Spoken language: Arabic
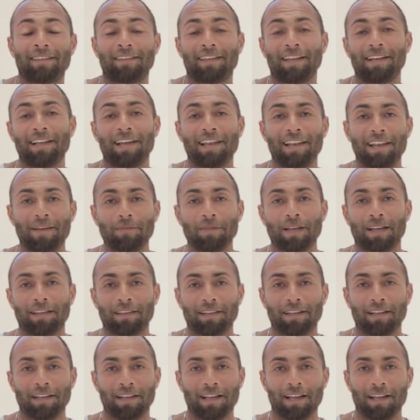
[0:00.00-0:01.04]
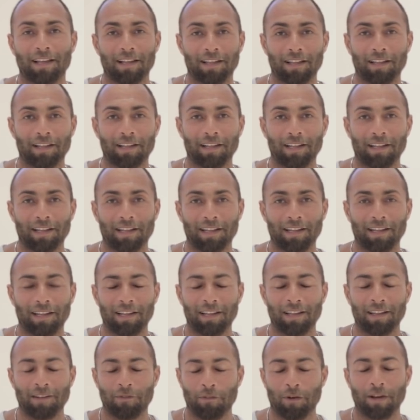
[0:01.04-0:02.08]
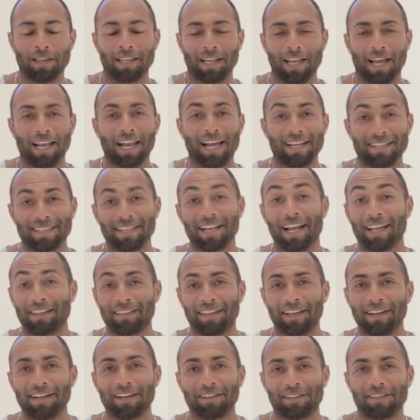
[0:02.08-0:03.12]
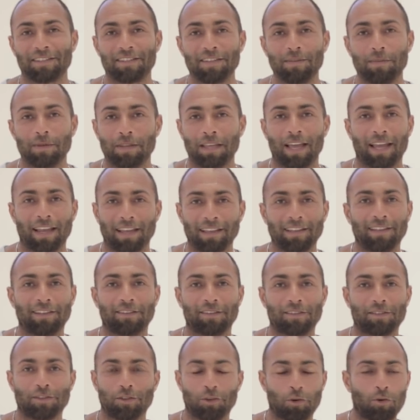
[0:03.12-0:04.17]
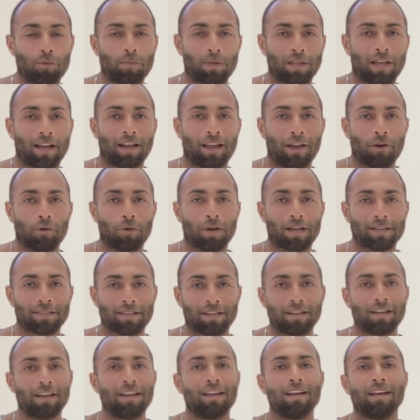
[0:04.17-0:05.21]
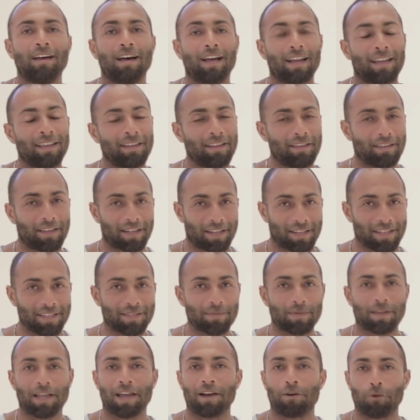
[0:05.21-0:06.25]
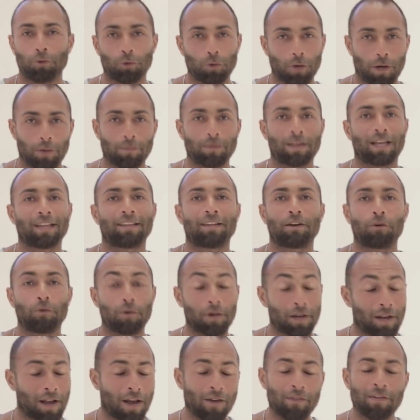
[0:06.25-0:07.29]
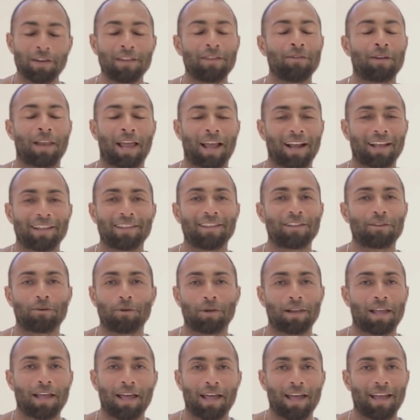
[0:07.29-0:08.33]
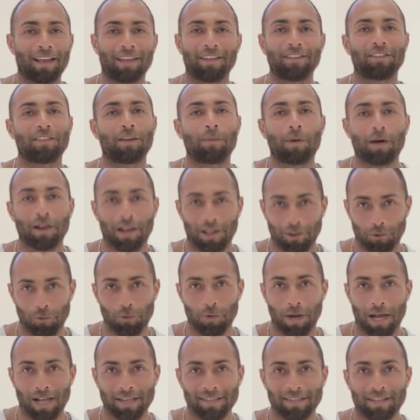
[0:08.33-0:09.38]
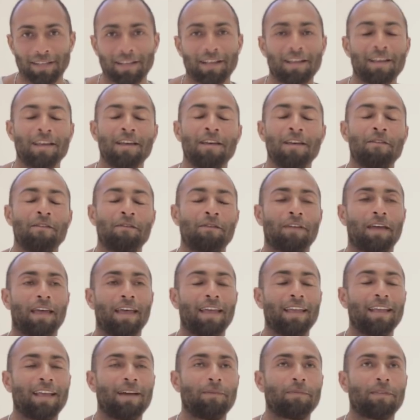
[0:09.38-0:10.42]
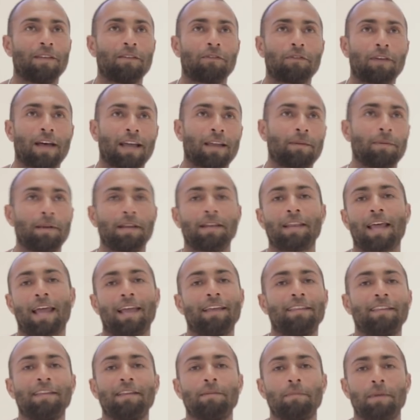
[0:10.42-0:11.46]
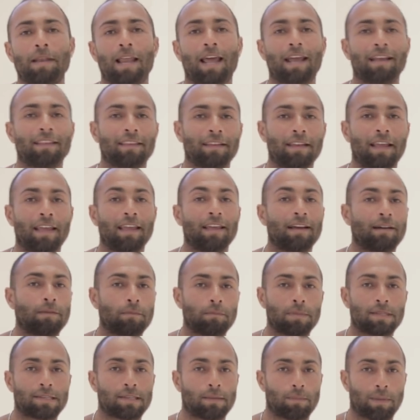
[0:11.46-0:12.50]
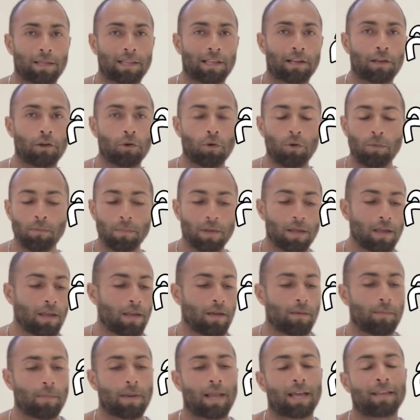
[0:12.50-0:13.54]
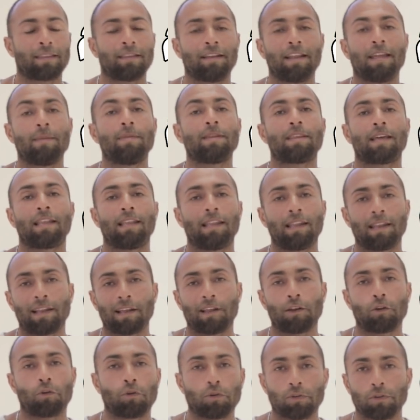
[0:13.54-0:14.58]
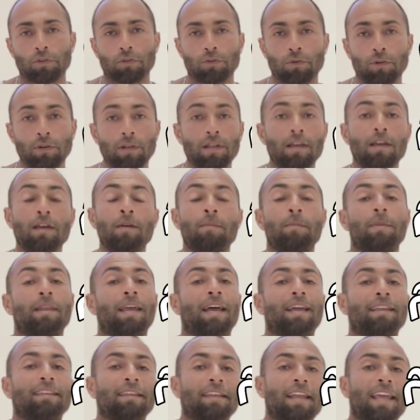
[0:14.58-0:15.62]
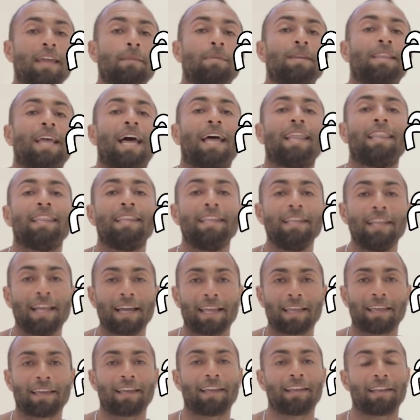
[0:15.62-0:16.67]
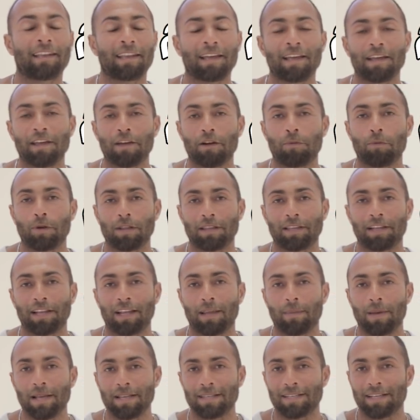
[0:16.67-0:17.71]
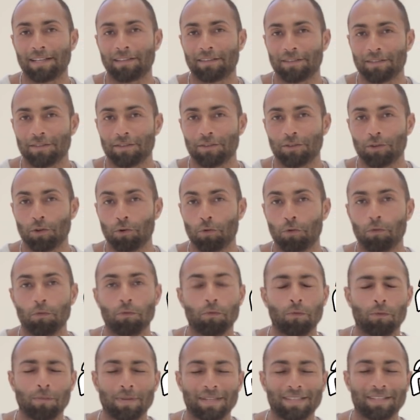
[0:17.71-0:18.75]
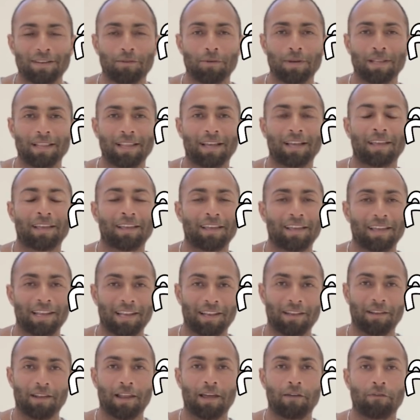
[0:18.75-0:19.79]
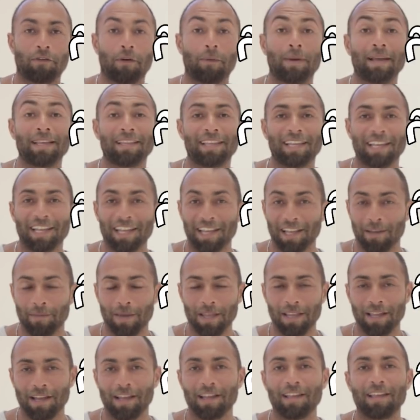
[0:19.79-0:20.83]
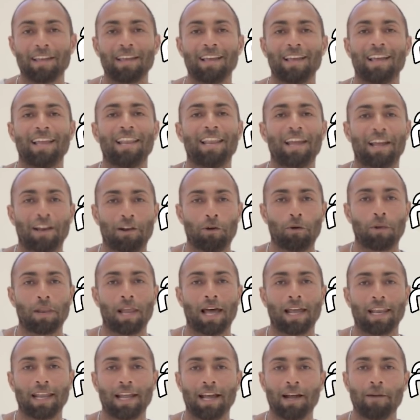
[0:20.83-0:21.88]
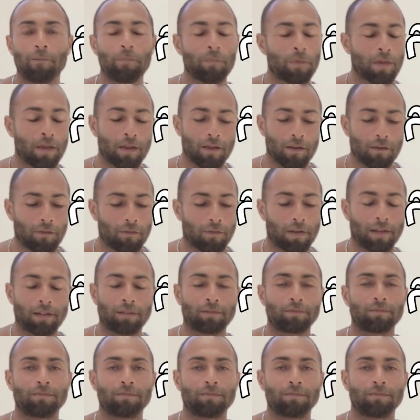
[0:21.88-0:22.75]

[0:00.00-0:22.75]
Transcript: الثانيه اللي هي بتاعت الفوائد اللي احنا عايزينها الثانيه هتتظبط اكيد التستوستيرون بتاعك هيكون احسن اكيد التركيز بتاعك والطاقه بتاعتك والريكفري والحاجات ديت كلها اكيد طبعا هتكون احسن فهي بتنفعك من الناحيتين من ناحيه ان هي بتظبط لك النوم من ناحيه ان هي بتقلل لك الكورتيزول من ناحيه ان هي بتعلي لك الهرمونات الايجابيه زي التستوستيرون وبتزود لك الفوائد الايجابيه اللي احنا قلنا عليها ف